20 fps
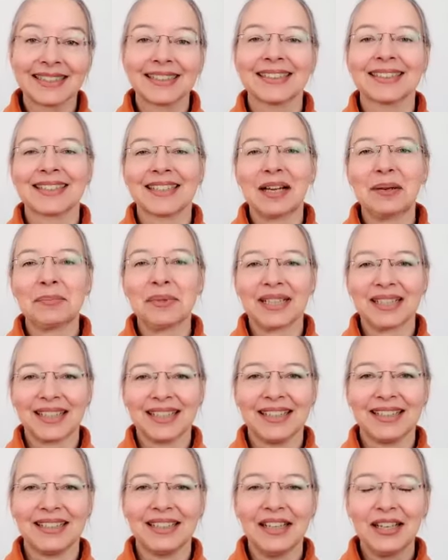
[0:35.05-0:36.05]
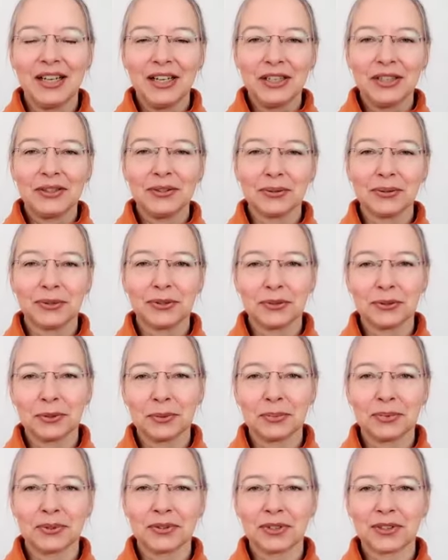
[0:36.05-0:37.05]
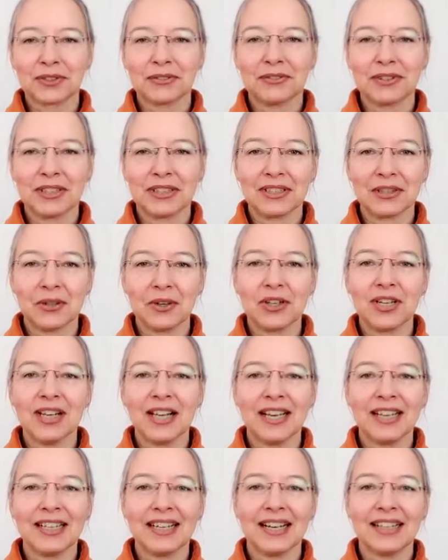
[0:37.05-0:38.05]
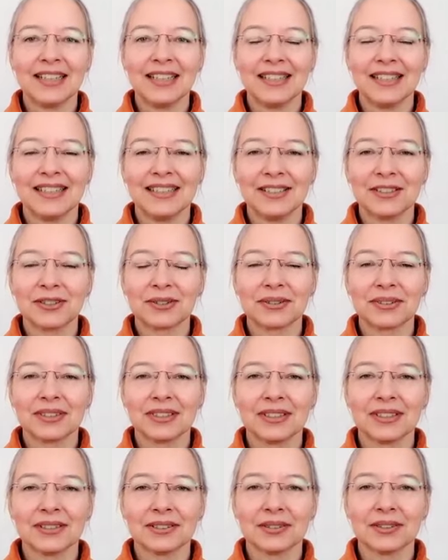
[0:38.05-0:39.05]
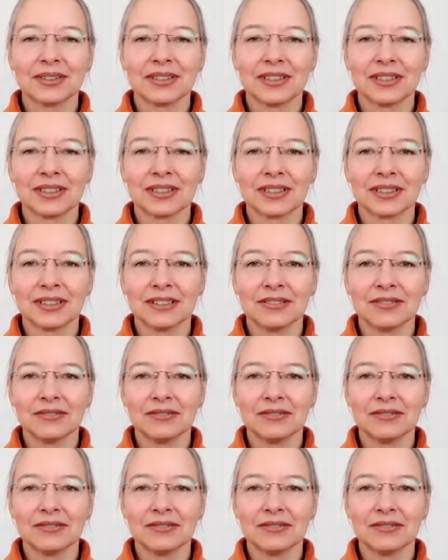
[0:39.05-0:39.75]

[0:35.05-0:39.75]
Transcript: es gab ja kein YouTube und irgendwelche Online-Anleitungen und äh,